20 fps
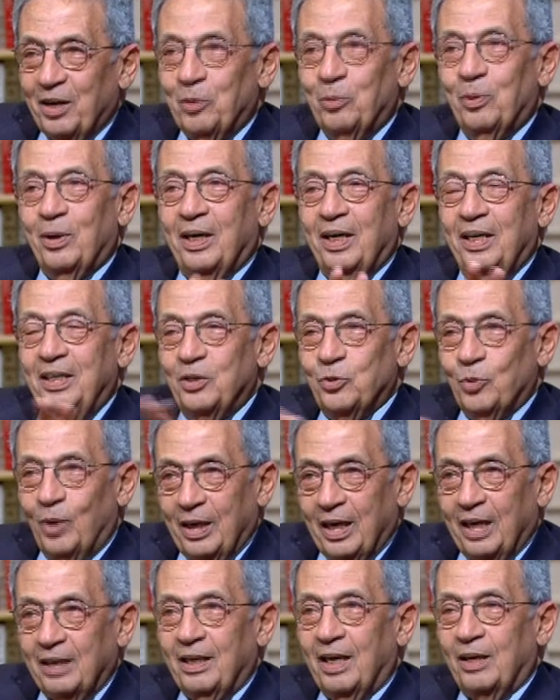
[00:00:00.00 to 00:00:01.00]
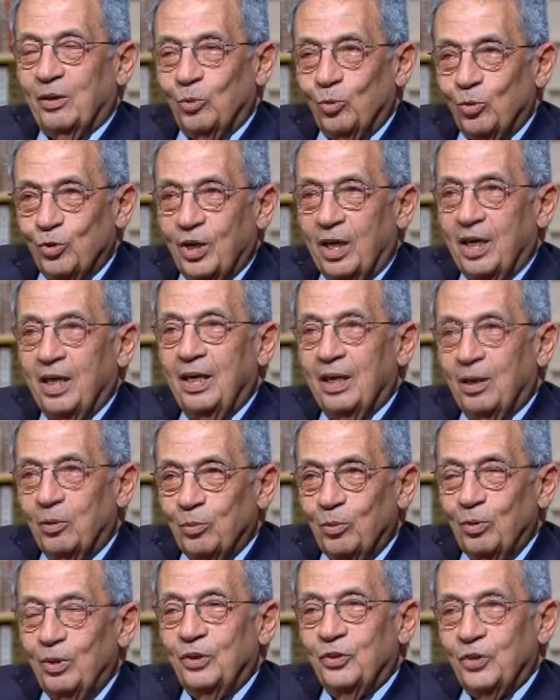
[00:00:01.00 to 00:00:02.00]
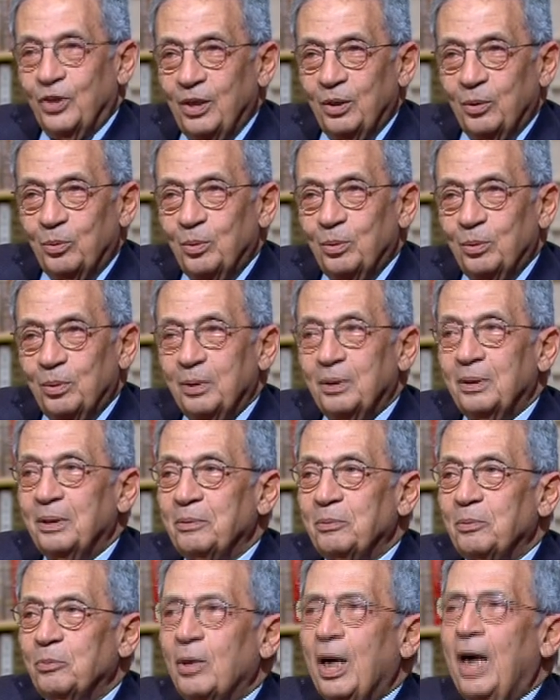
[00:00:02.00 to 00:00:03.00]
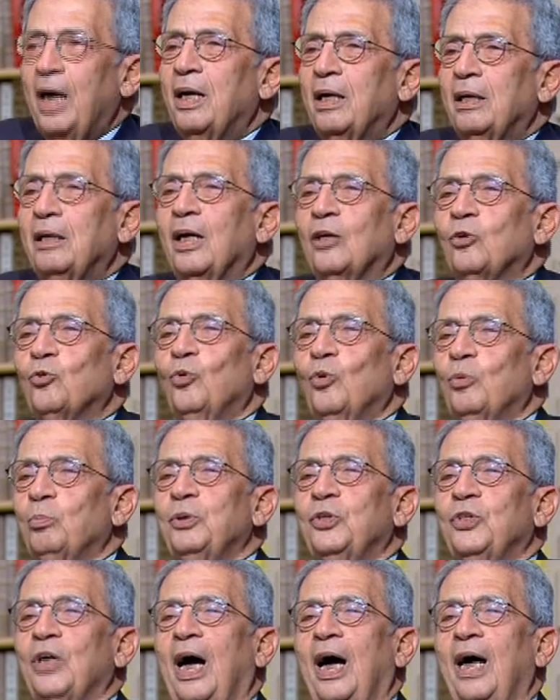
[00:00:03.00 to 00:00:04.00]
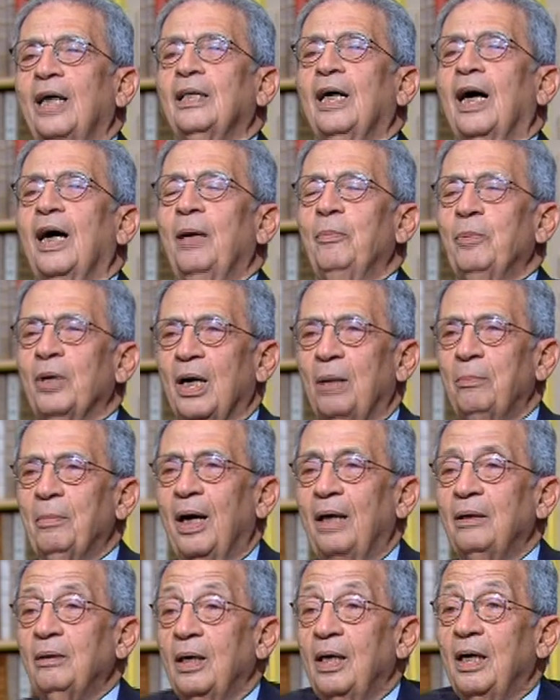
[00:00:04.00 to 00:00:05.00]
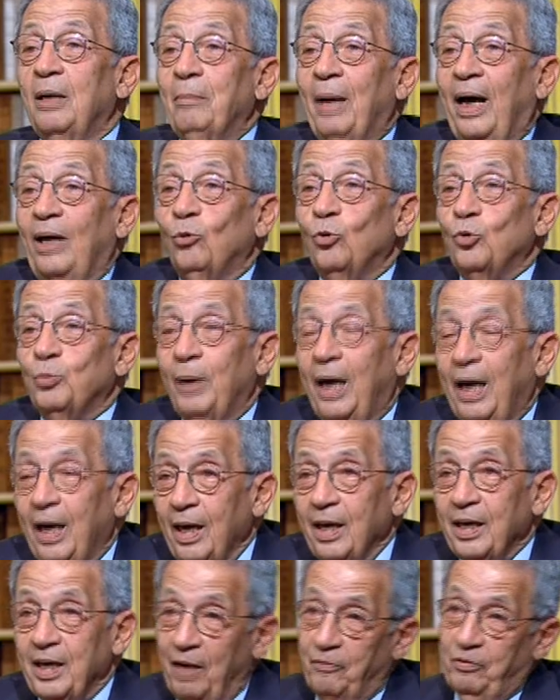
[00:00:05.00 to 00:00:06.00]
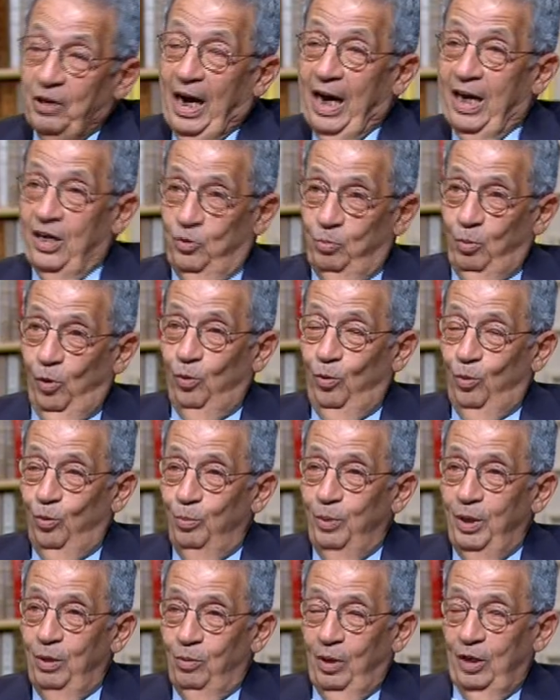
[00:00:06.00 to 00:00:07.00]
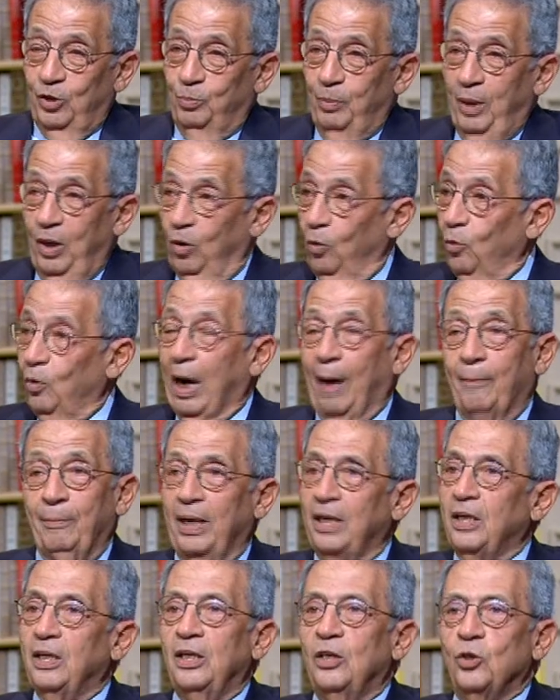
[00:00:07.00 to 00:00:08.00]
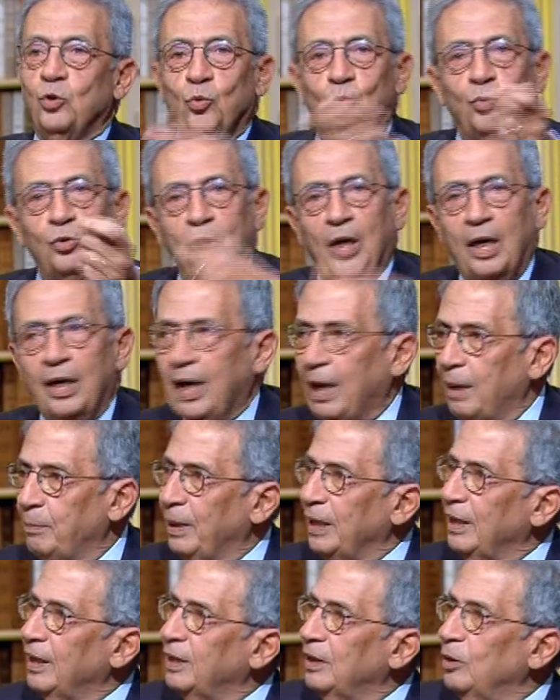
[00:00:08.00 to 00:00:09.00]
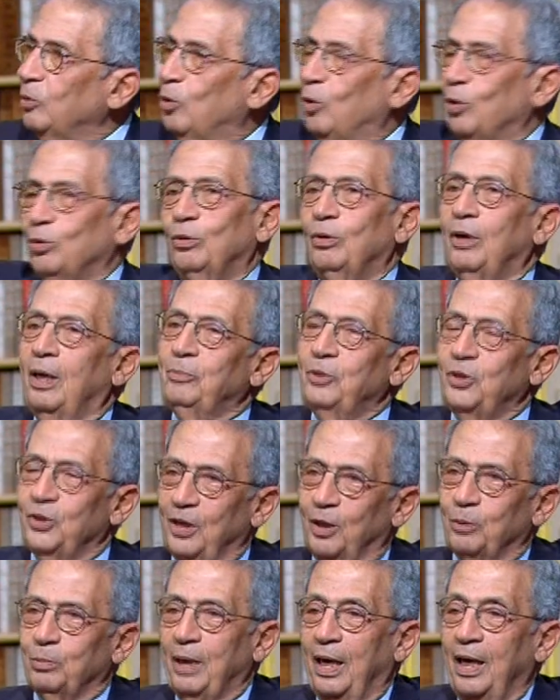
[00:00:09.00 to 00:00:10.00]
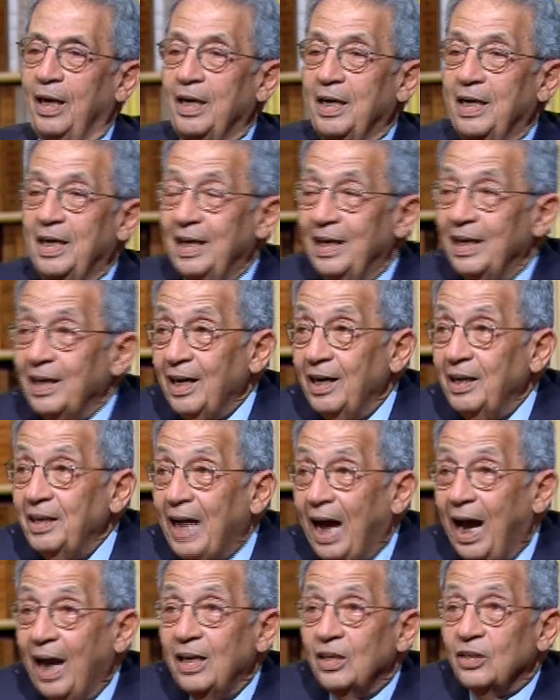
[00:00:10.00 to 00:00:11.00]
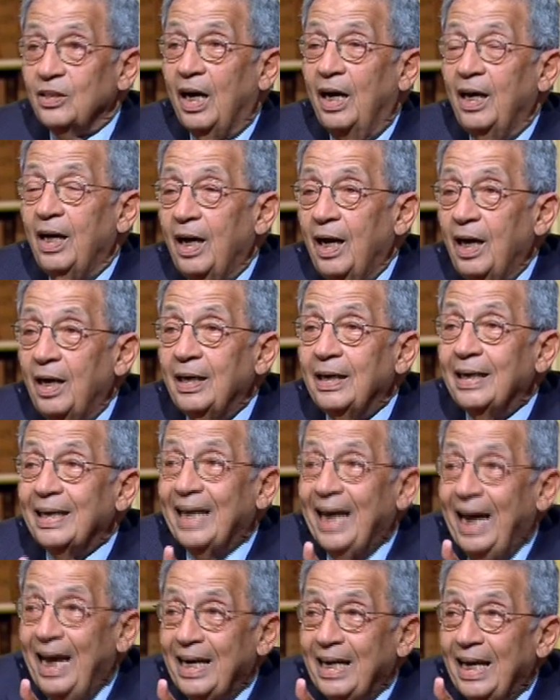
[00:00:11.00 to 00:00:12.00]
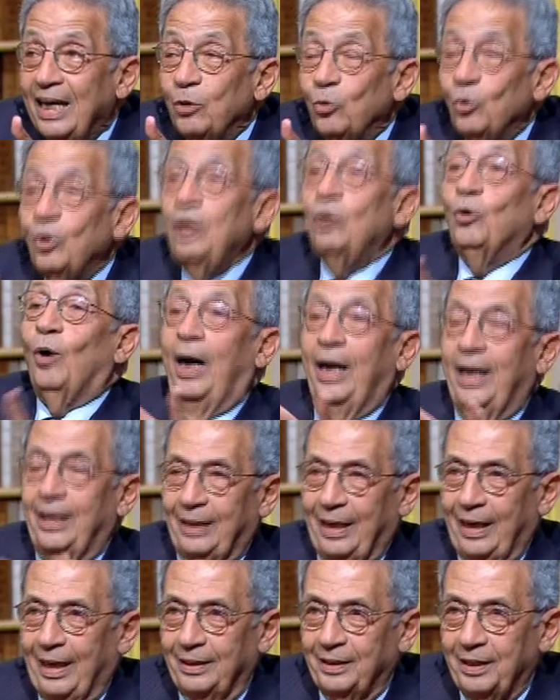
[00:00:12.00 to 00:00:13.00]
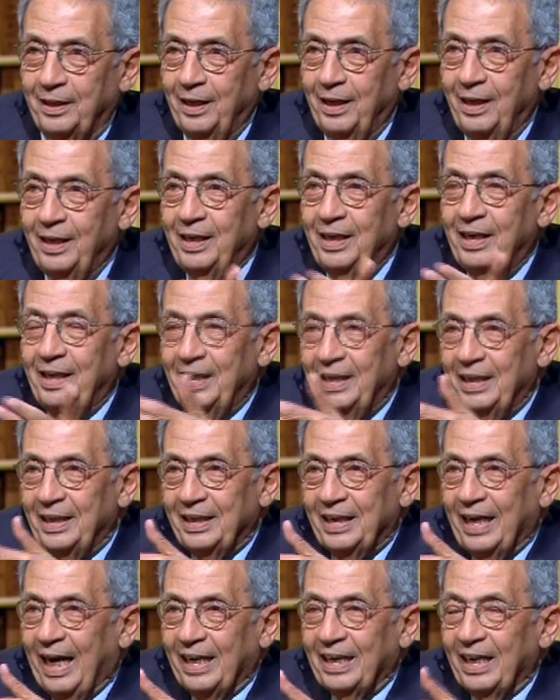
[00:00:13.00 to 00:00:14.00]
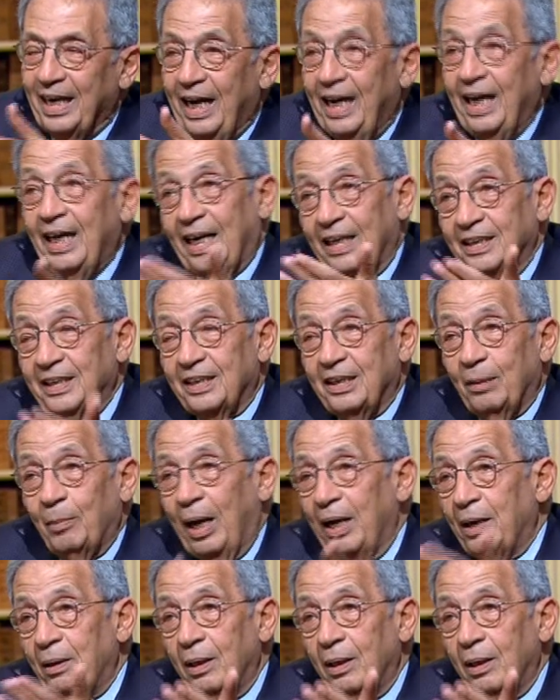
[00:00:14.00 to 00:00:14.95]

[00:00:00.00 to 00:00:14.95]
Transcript: هو الرئيس وانا اخترته واشترينا وكل شيء وكان يشعر بسعاده غامره معلوش بقى لا في حارس بيقول له يمين ولا شمال هو عمال يقيس ويطلع البدله دي ويحط القميص ده وبتاع راجل عايز حياه كان يريد حياه عاديه يعني الحياه العاديه طبعا